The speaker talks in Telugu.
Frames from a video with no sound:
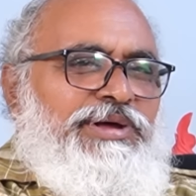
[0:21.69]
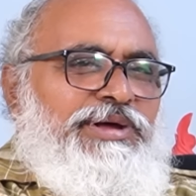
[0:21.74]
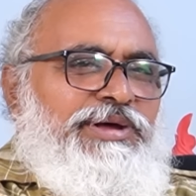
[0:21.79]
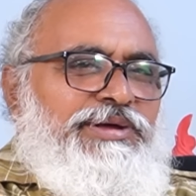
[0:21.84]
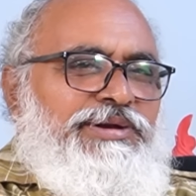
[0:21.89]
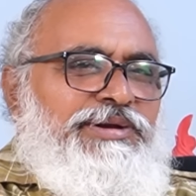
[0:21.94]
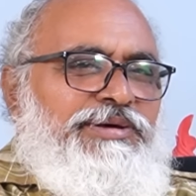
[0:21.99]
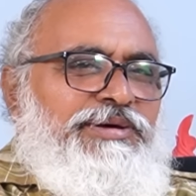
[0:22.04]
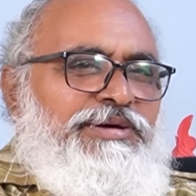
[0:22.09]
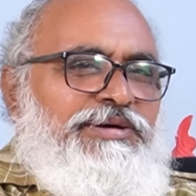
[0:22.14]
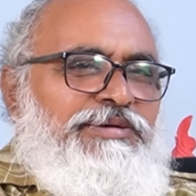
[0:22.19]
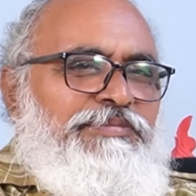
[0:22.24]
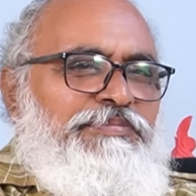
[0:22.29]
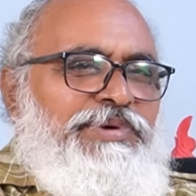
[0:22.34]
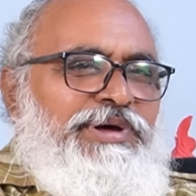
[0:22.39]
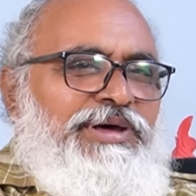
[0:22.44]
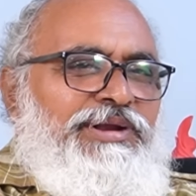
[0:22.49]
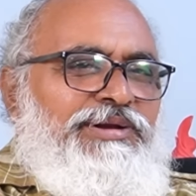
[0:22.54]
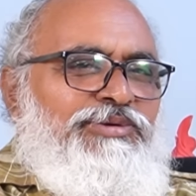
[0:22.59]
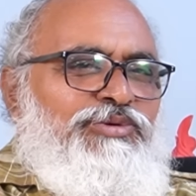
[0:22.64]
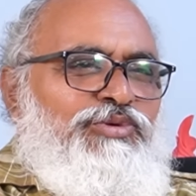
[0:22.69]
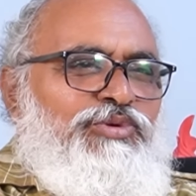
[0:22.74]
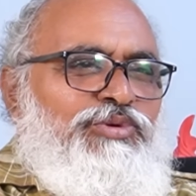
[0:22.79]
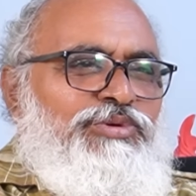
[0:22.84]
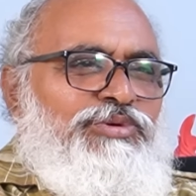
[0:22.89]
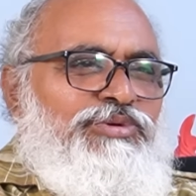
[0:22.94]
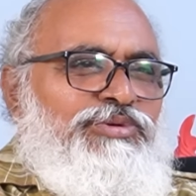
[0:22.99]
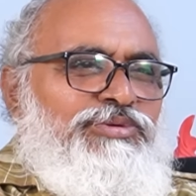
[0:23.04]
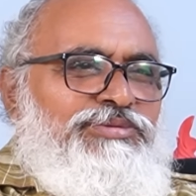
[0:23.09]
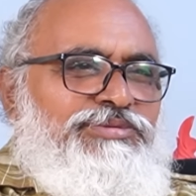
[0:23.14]
ఆయన
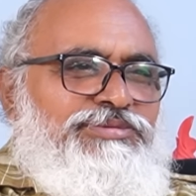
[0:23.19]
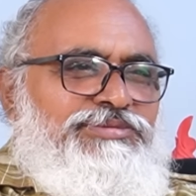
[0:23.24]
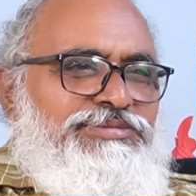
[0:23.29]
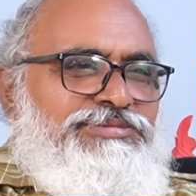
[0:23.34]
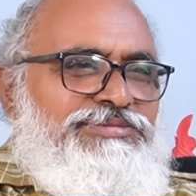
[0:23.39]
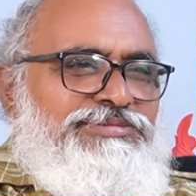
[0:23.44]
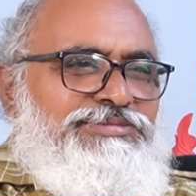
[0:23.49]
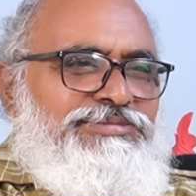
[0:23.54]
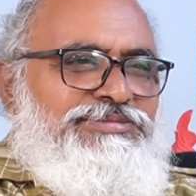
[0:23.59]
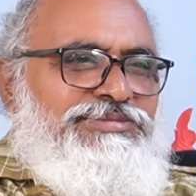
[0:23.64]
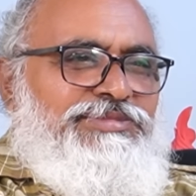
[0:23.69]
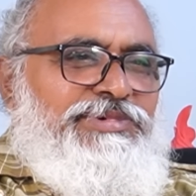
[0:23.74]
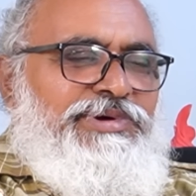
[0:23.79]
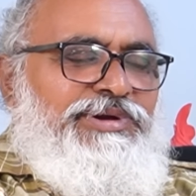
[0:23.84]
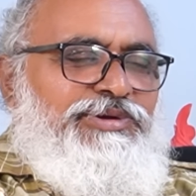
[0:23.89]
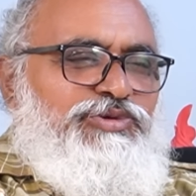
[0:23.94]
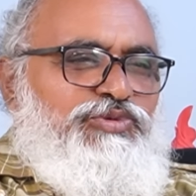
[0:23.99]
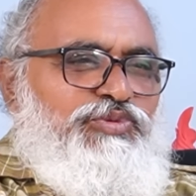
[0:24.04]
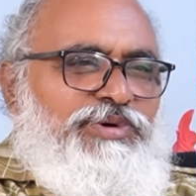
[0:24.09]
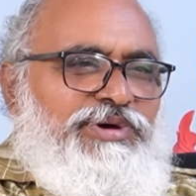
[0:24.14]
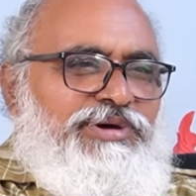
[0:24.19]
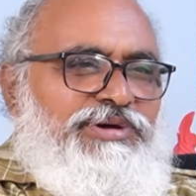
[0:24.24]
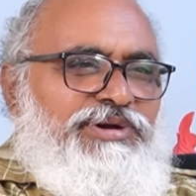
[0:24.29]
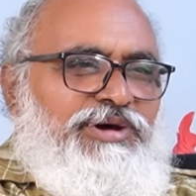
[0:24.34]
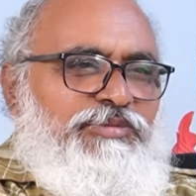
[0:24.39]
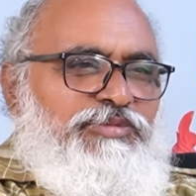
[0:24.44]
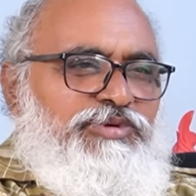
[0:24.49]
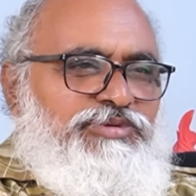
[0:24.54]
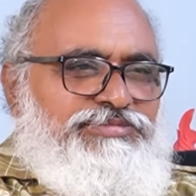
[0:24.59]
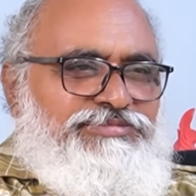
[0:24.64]
పాలకొల్లు ఆయన
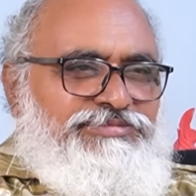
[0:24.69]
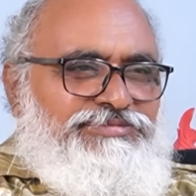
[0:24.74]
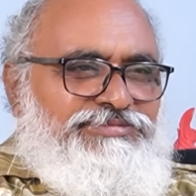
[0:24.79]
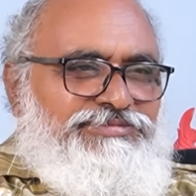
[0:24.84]
స్వగ్రామం